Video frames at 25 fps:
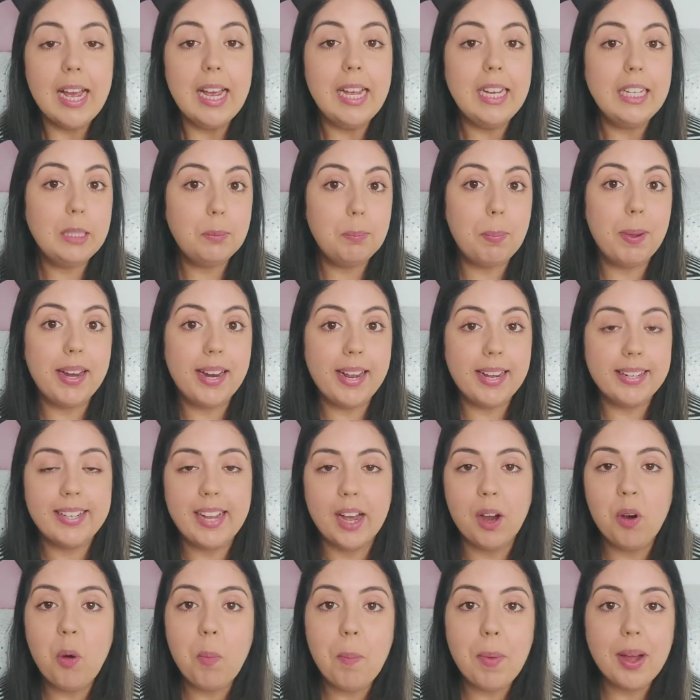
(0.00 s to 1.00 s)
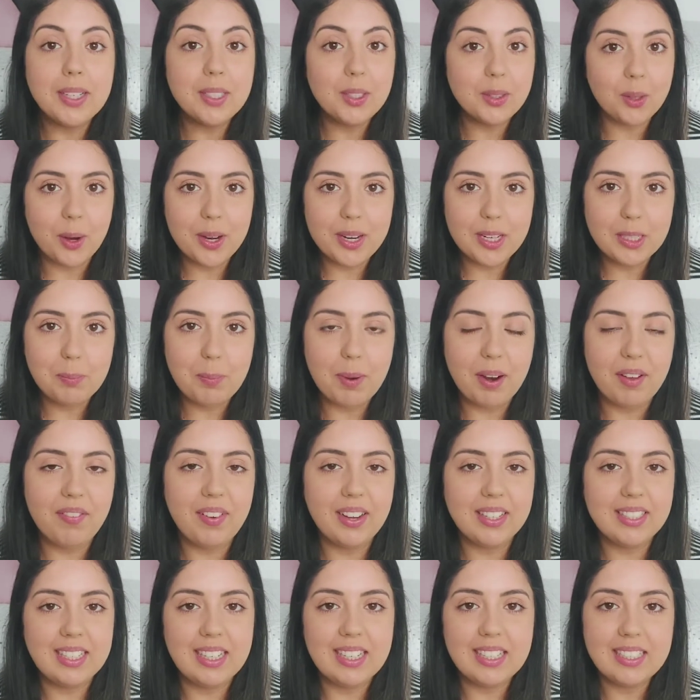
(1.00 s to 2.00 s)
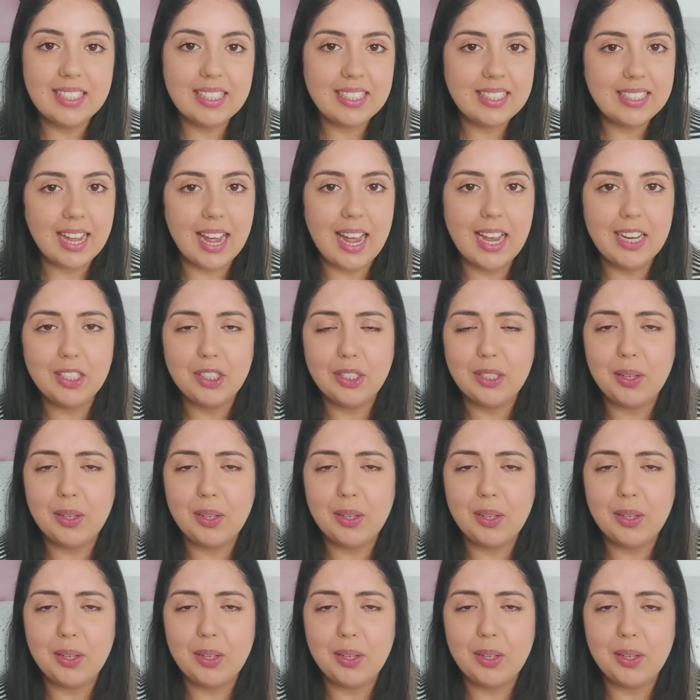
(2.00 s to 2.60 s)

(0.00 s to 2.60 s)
Esperei até algumas horas para fazer esse teste,